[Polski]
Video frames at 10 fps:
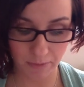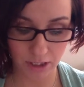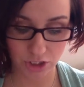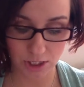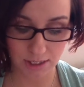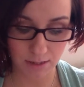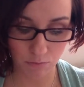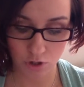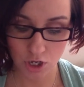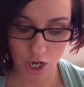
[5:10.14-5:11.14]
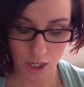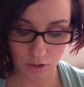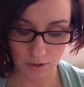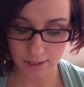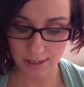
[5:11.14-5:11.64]
Wam jakiś czas temu,
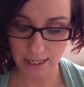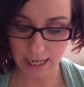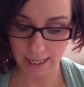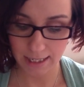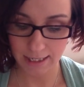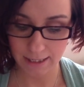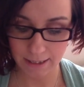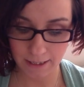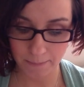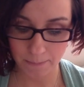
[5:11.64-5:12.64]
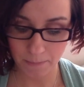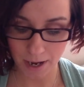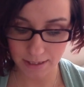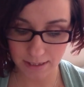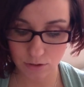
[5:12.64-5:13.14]
to jest e,
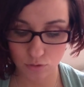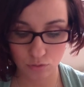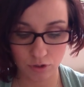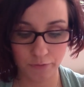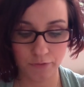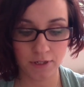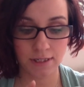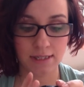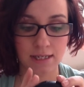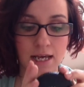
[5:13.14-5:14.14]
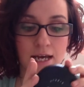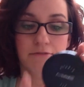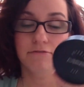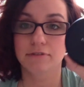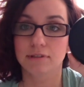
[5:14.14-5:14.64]
MAC Studio Fix
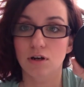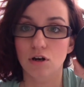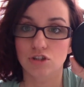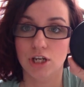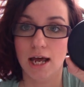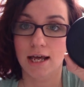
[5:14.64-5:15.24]
w kolorze